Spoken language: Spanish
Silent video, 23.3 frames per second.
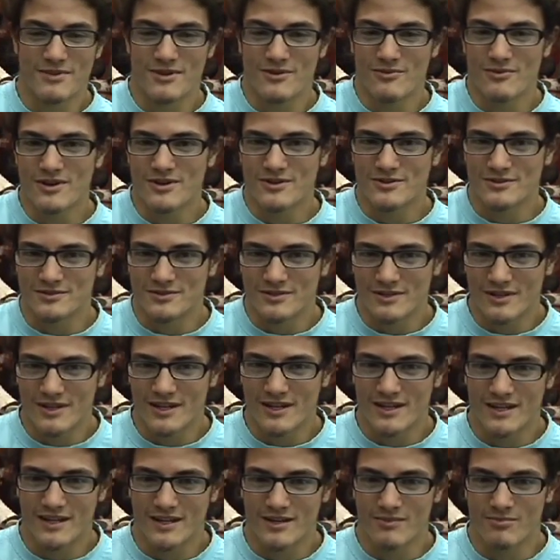Pero bueno,
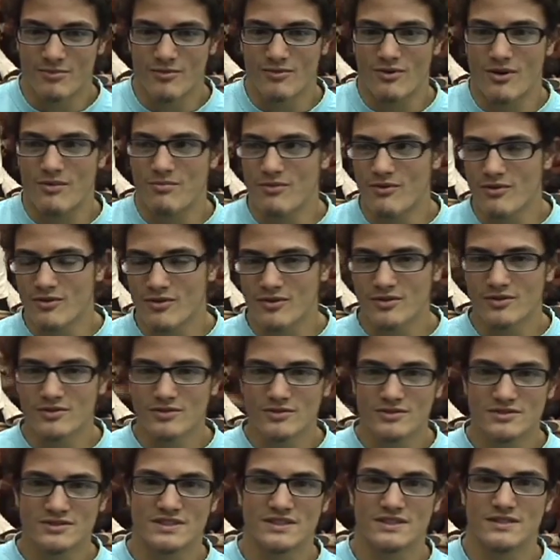eh, poco a
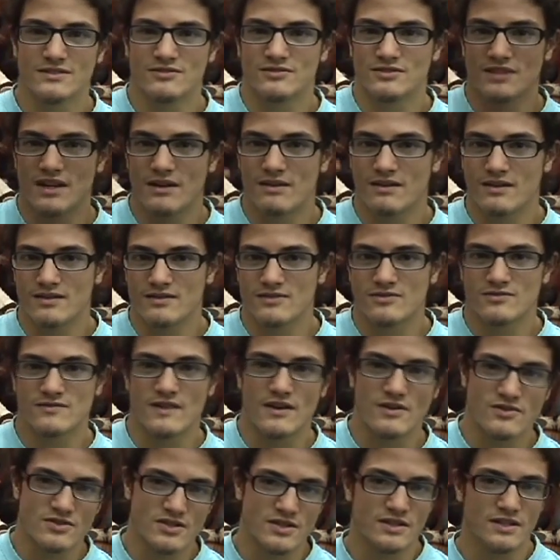poco se notaban los
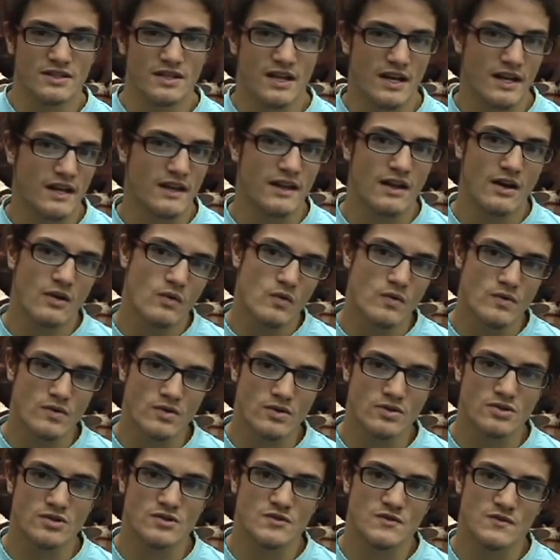fallos que tenía cada uno,
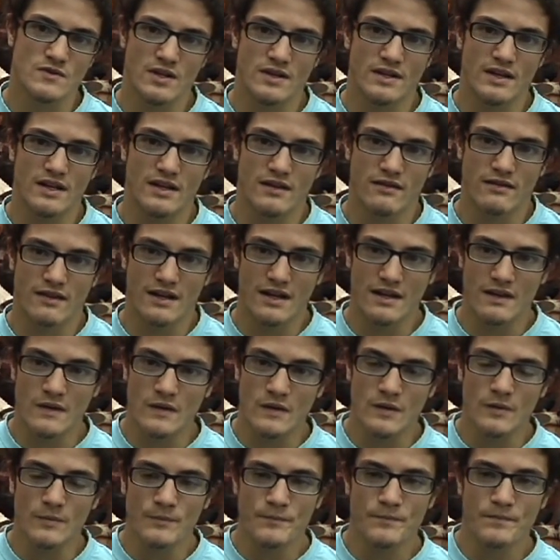los fui
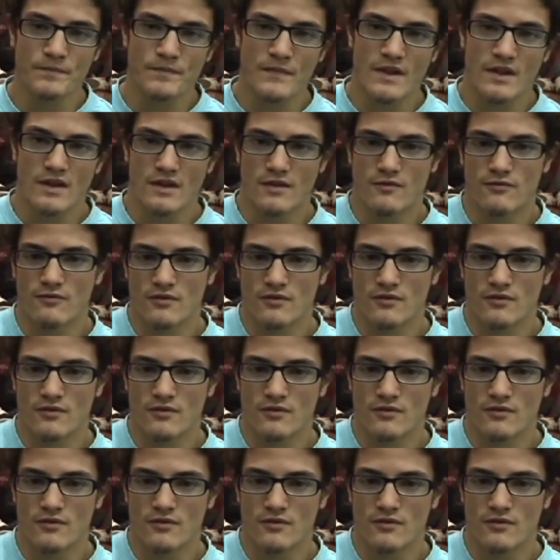analizando y